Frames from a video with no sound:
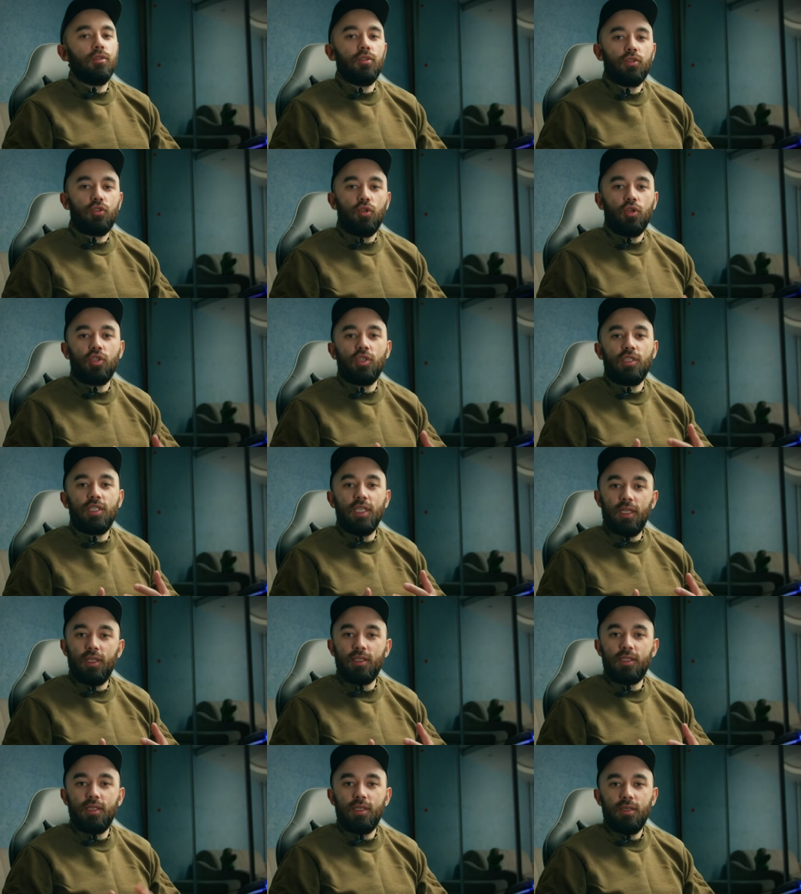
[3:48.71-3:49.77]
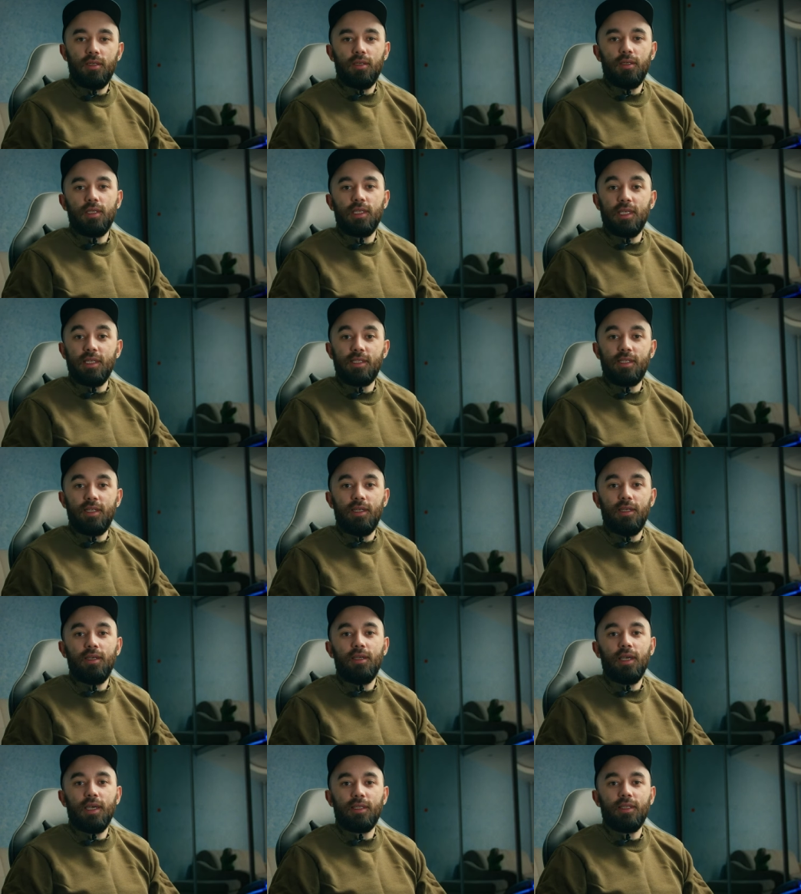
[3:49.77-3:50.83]
Что же делать, если
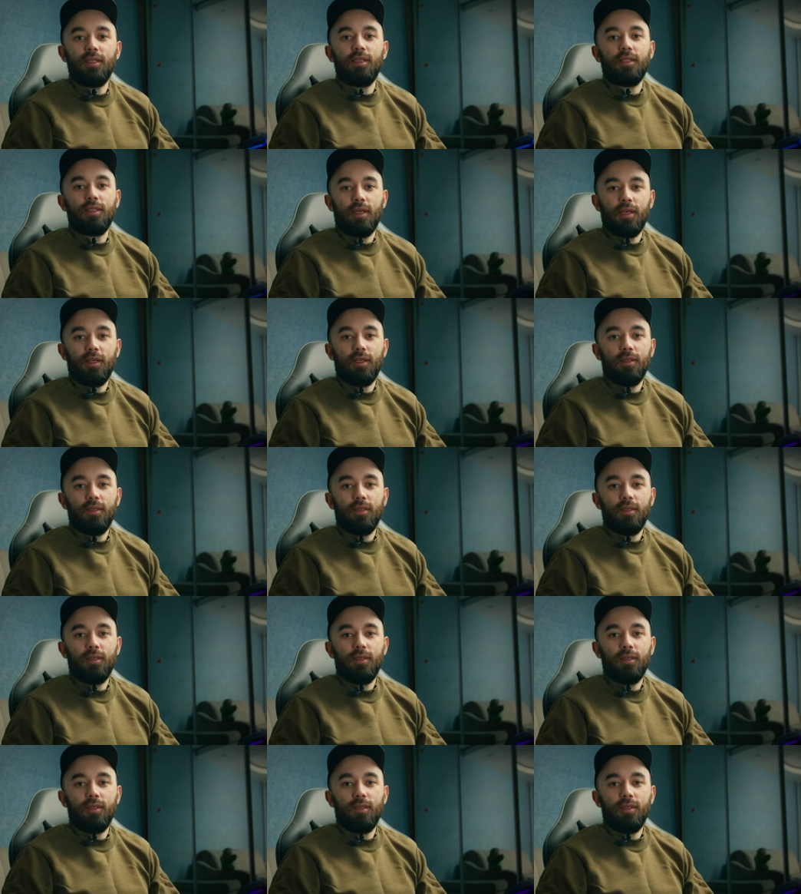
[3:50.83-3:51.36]
это не так?